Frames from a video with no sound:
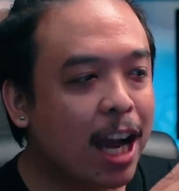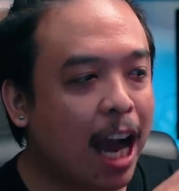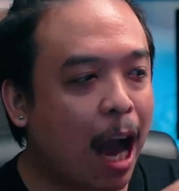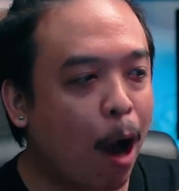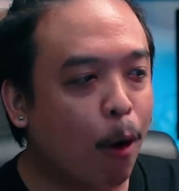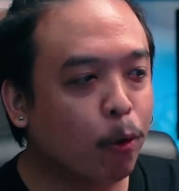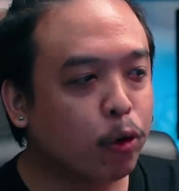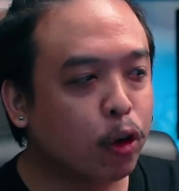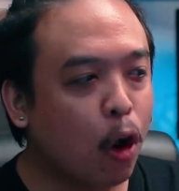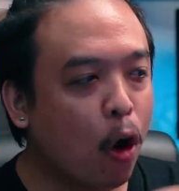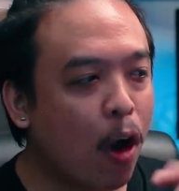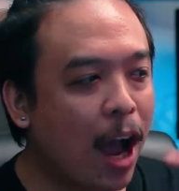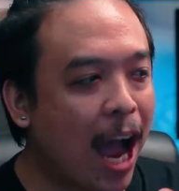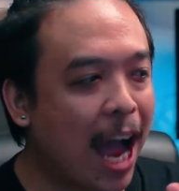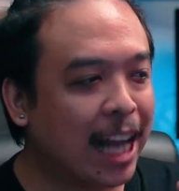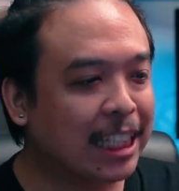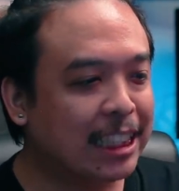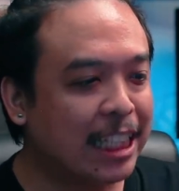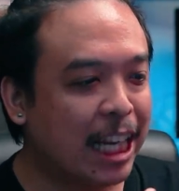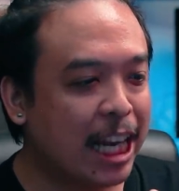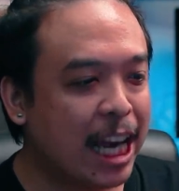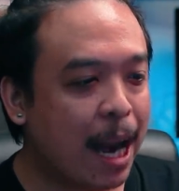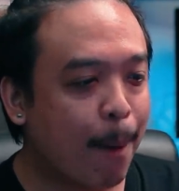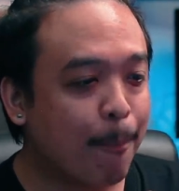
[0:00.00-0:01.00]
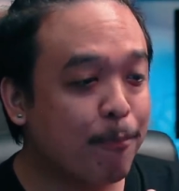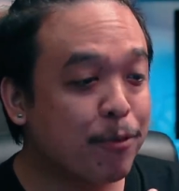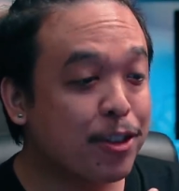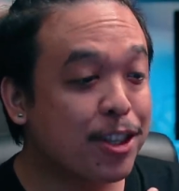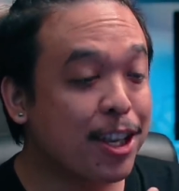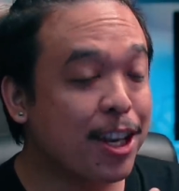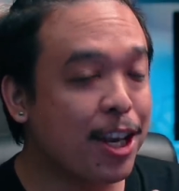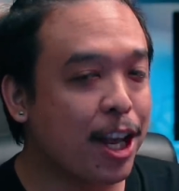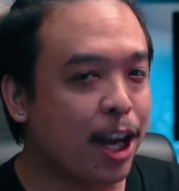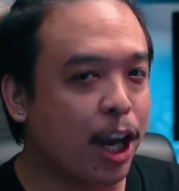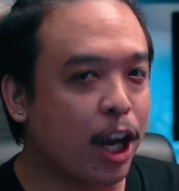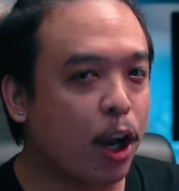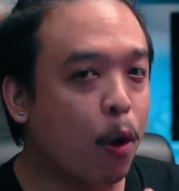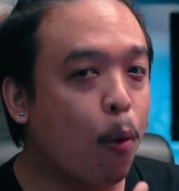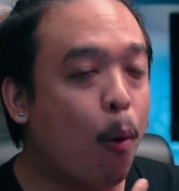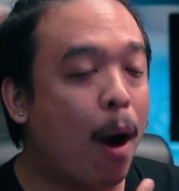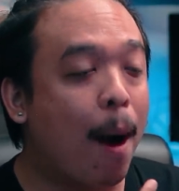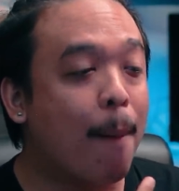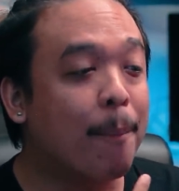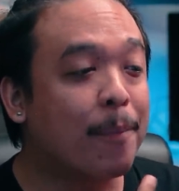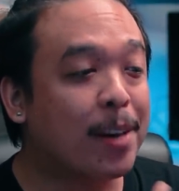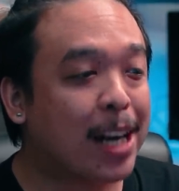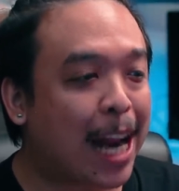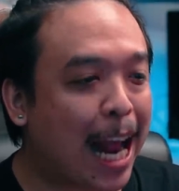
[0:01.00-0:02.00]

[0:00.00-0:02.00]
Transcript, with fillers: เขาต้องการจะนำเสนอความ